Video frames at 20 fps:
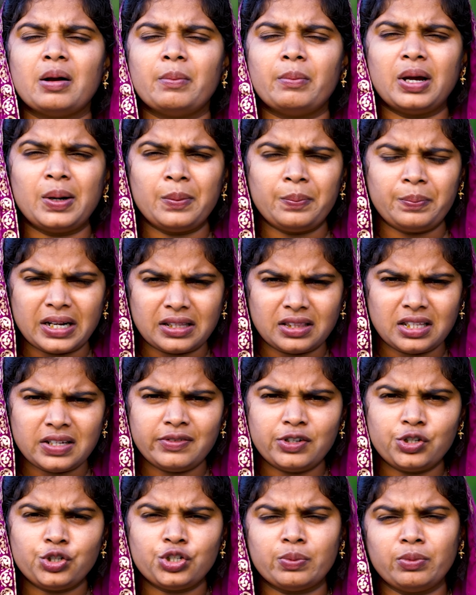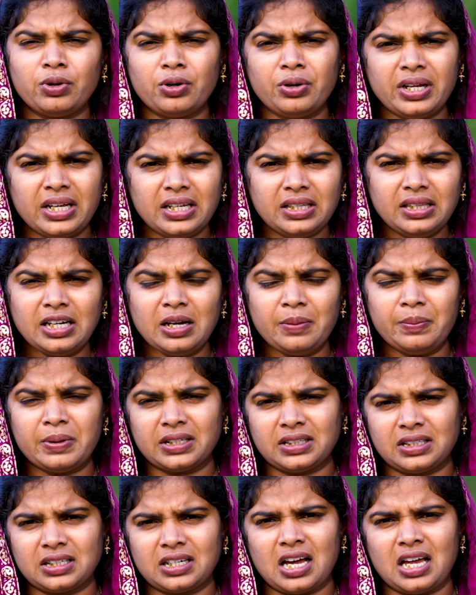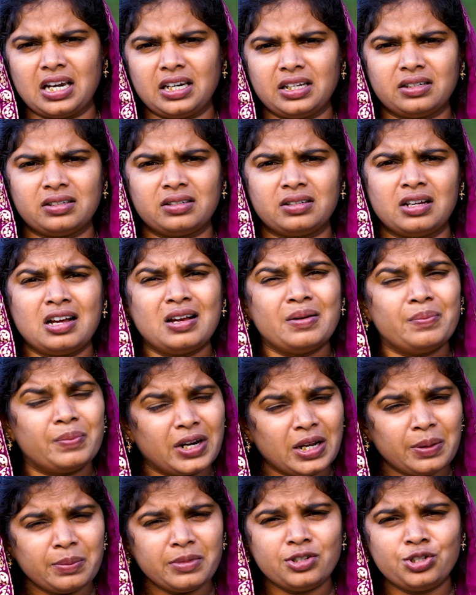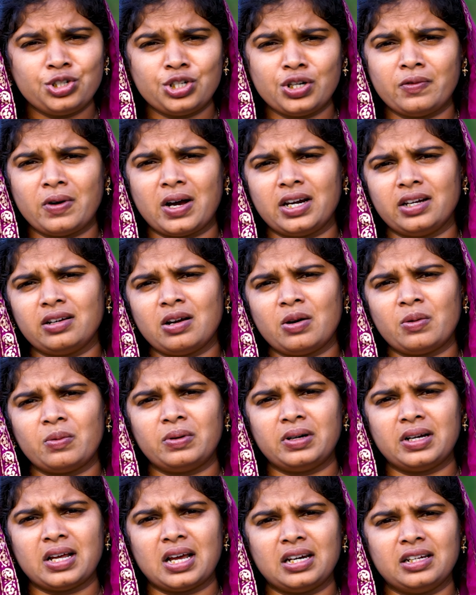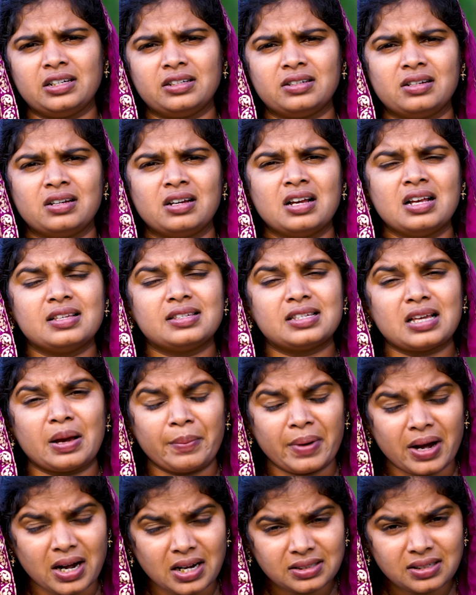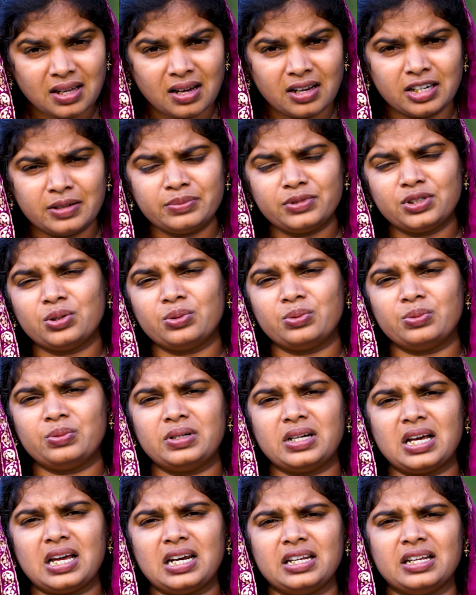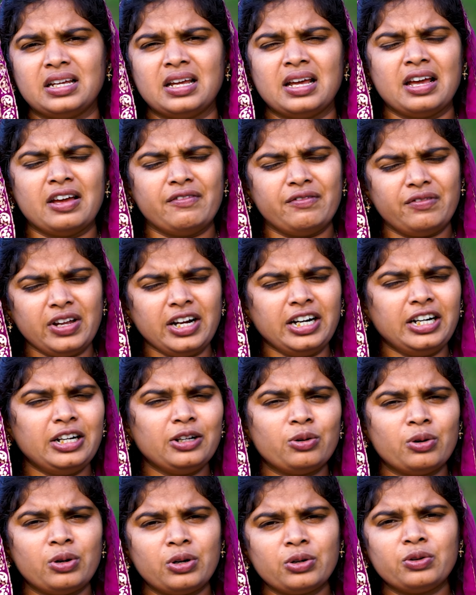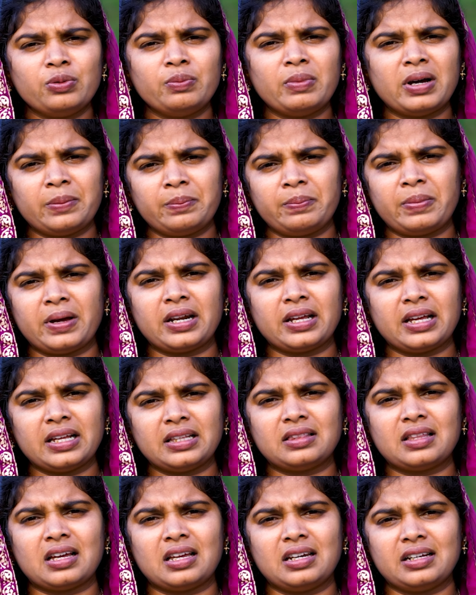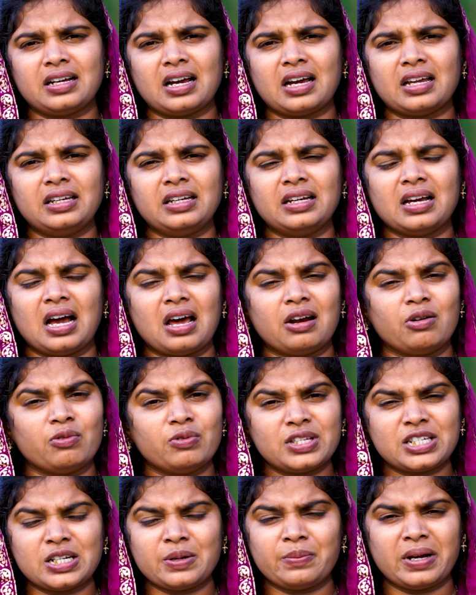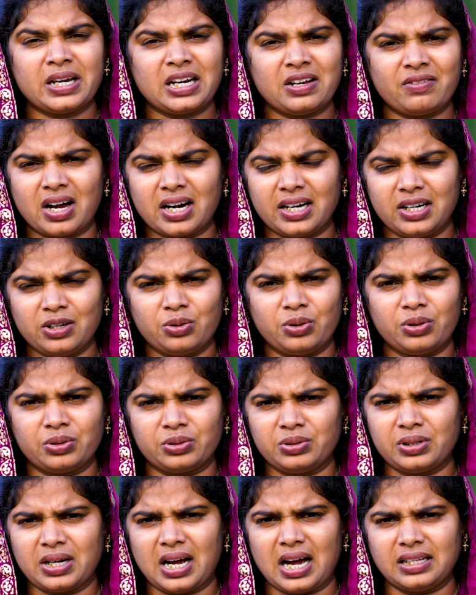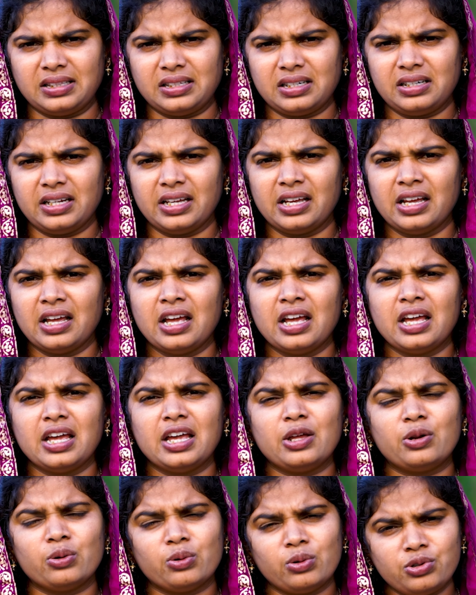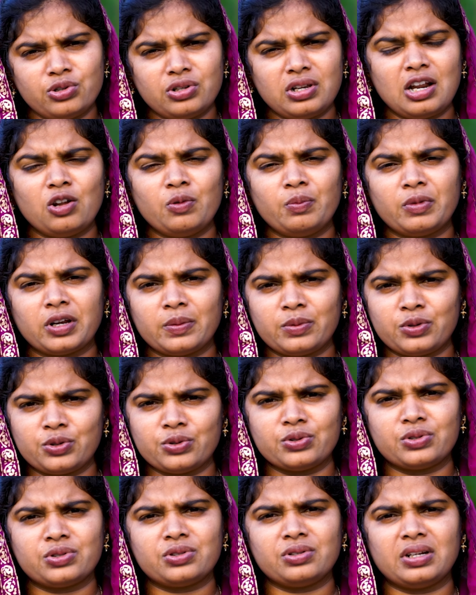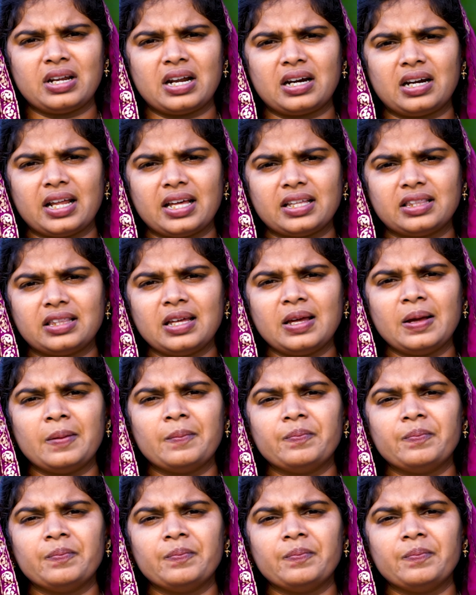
మనం ప్రతి విషయంలో నీతిగా బ్రతకాలి ప్రేమించే వారిగా ఉండాలి సమాధానంతో ఉండాలి వీటి కొరకు మనం పరిగెత్తాలి కానీ అనవసరమైన వాటి కొరకు కాదండి ఈ రోజులలో మనం చూస్తున్నట్లయితే